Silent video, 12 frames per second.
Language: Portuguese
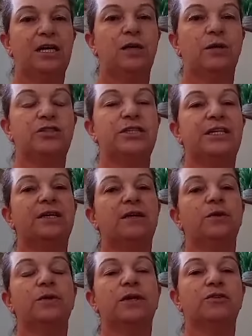Eu achei que
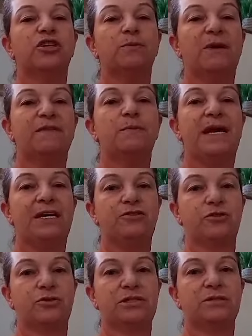eu, eu chamava
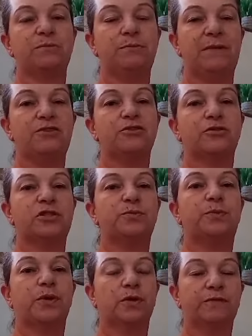médicos, médicos
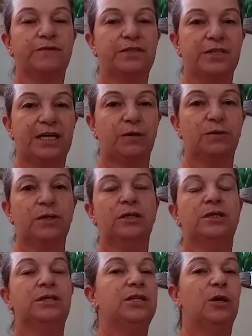profissional,
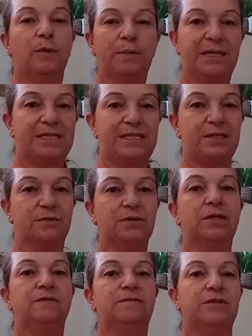não apareciam.
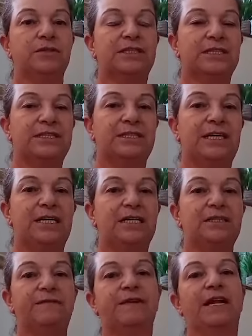Vinham os
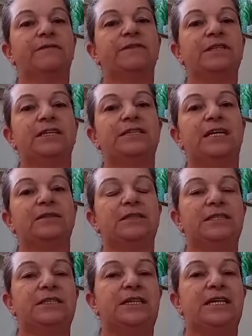residentes, falavam que eles eram
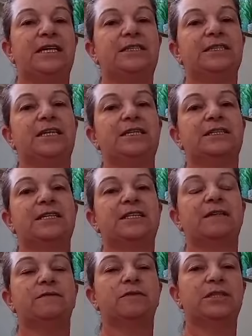residentes, que eles que
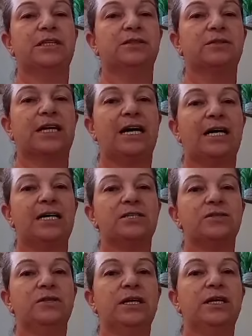estavam cuidando do
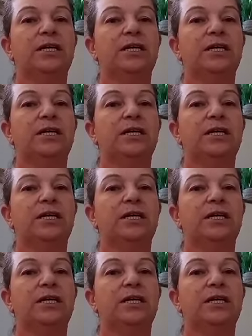caso.